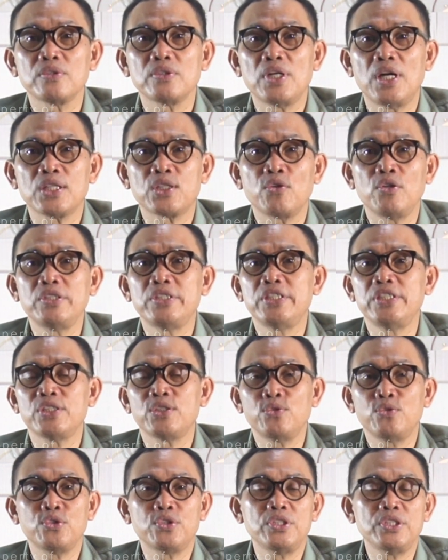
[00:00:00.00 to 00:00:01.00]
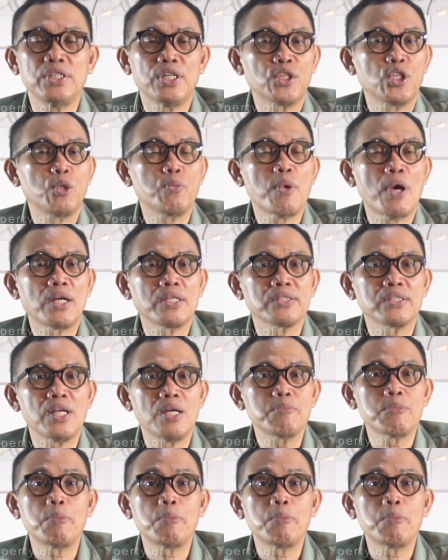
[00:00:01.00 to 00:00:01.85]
atau institusi atau bangsa